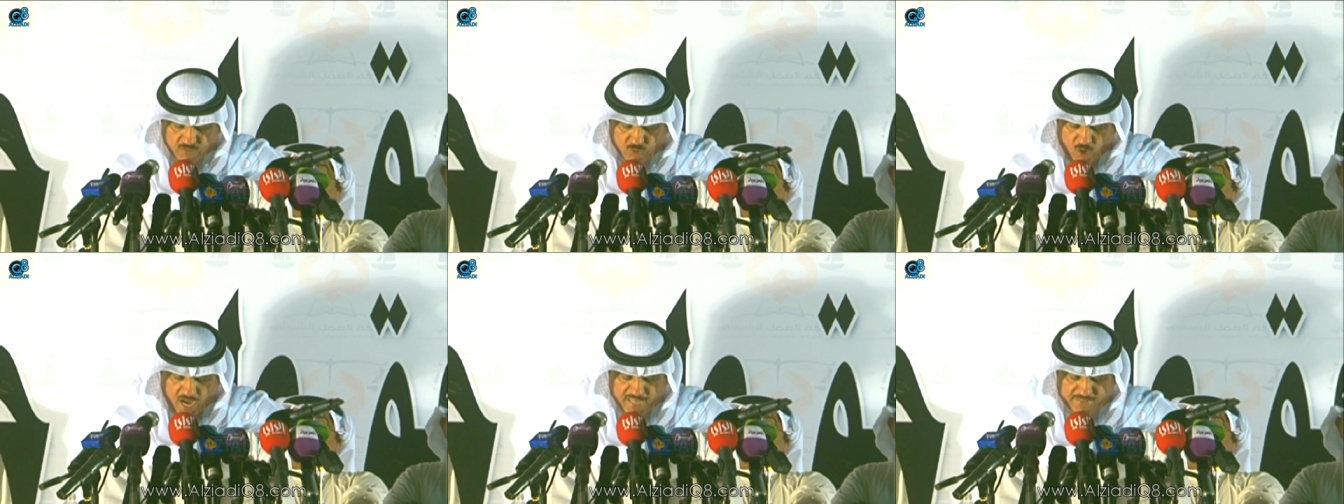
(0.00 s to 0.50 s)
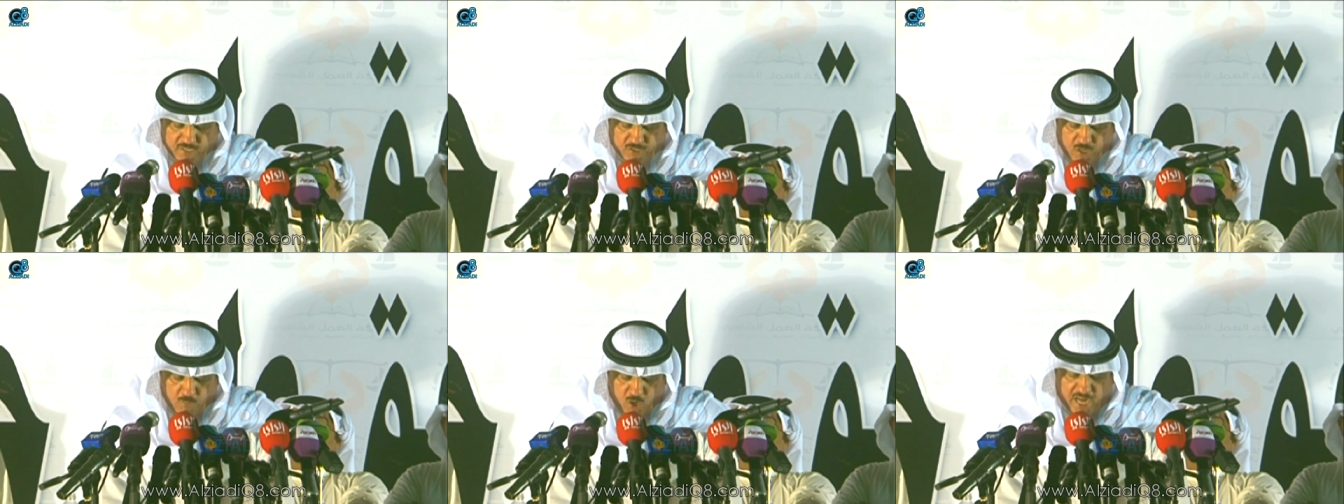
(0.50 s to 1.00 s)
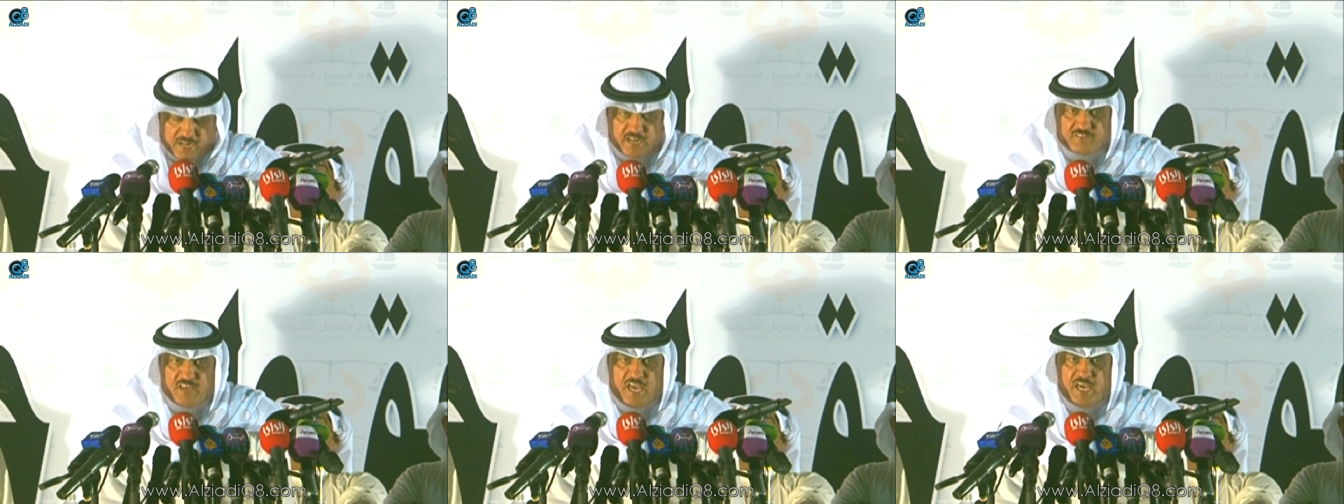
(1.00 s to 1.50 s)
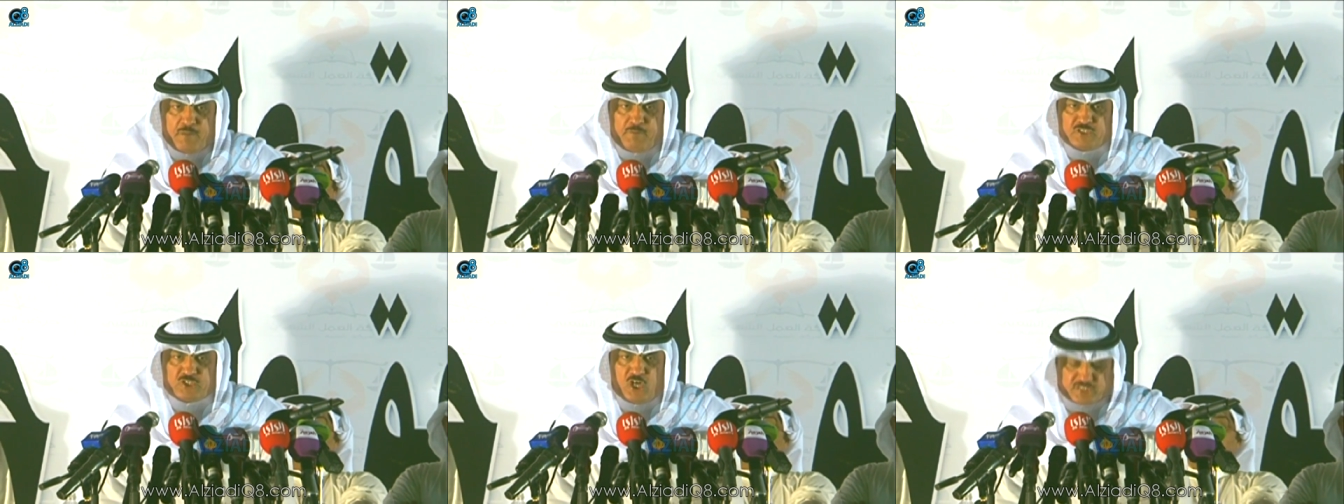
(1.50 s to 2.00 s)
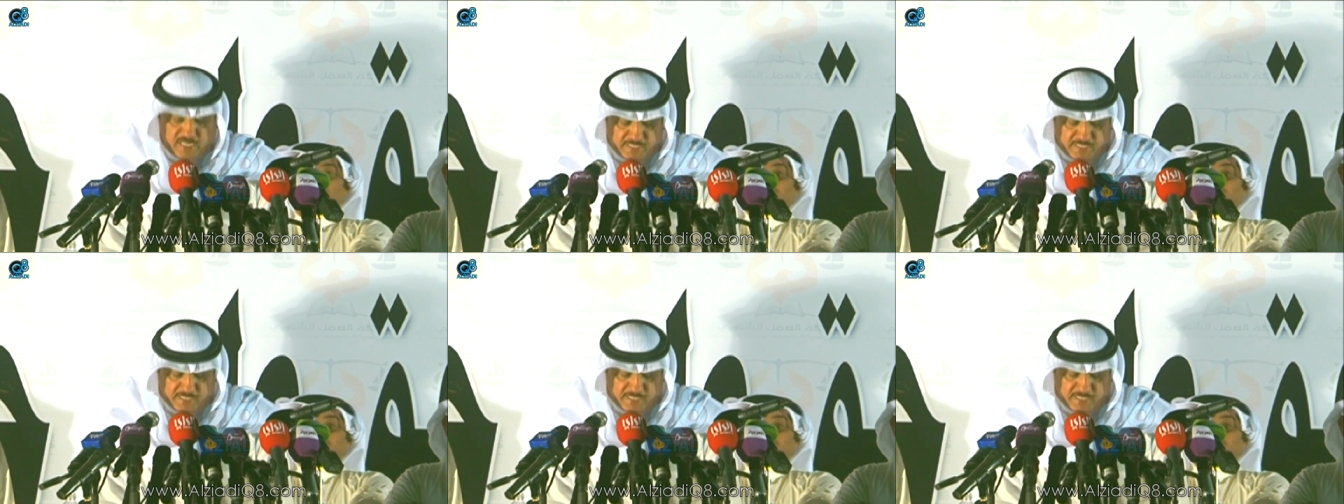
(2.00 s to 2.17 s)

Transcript: تهدد المقردين بسلطة